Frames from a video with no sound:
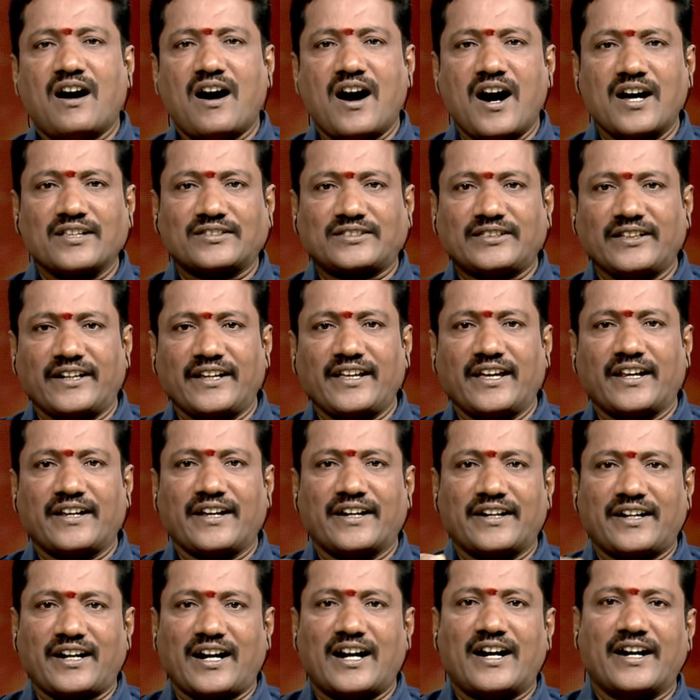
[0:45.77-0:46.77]
ஆசிரியர்
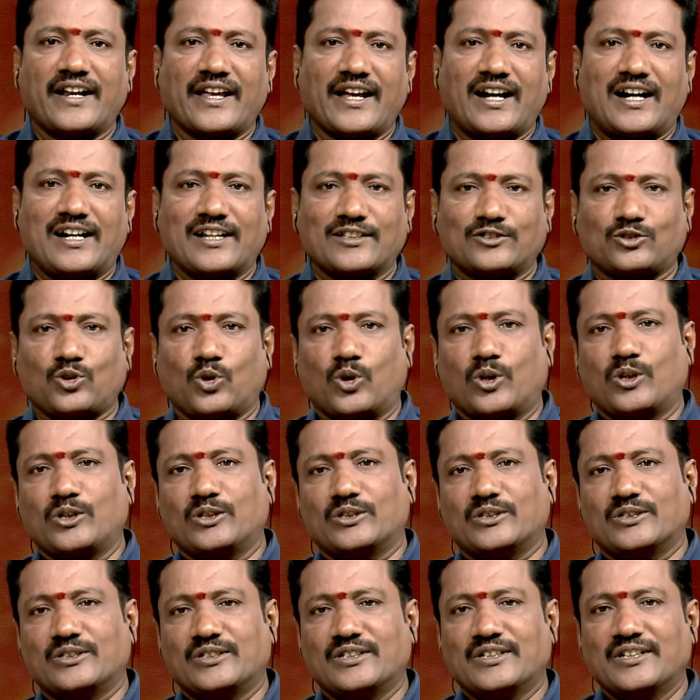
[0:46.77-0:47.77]
என்ற அடையாளத்தோடு
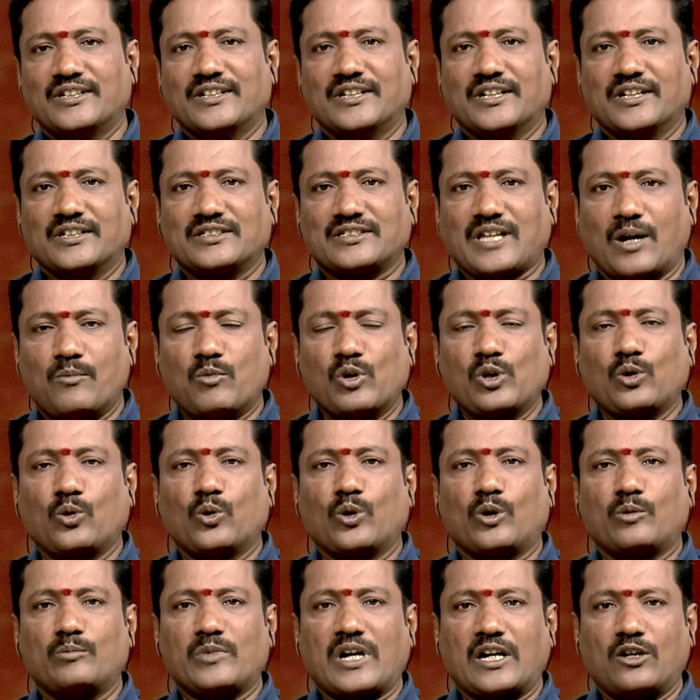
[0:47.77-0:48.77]
தமிழ்
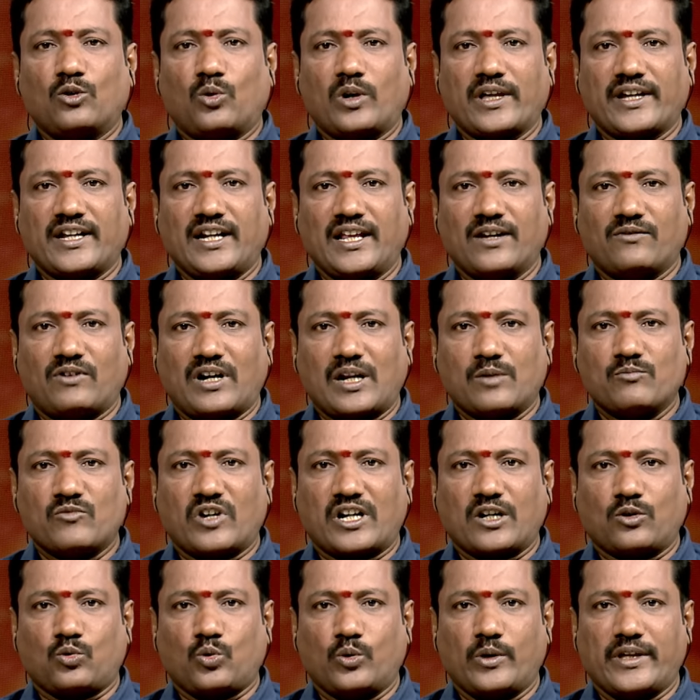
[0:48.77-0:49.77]
கூறும் நல்லுலகிலே வளம்
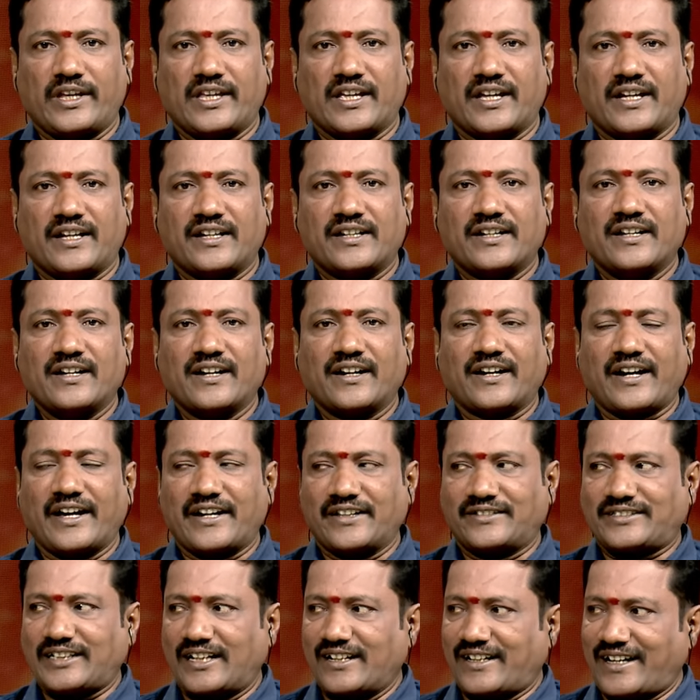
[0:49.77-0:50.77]
வரக்கூடிய
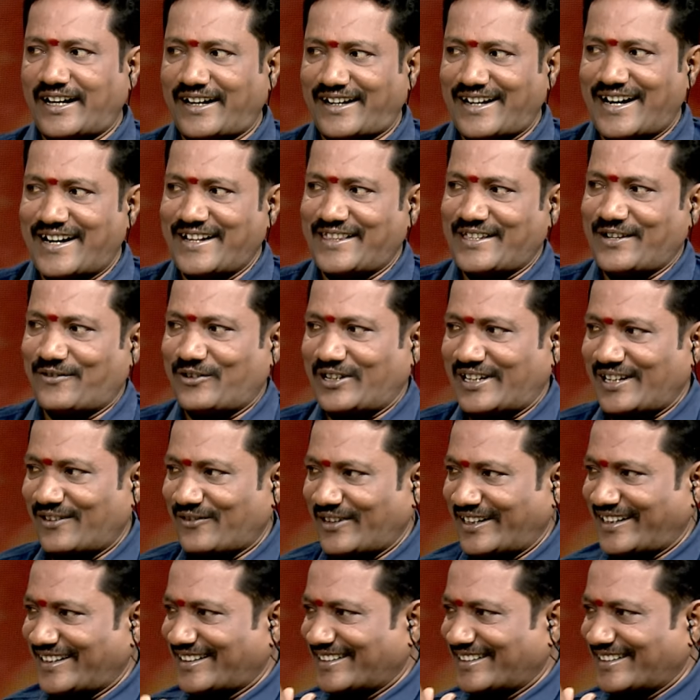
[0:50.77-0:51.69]
கரிசல் கருணாநிதி அவர்கள் வருகை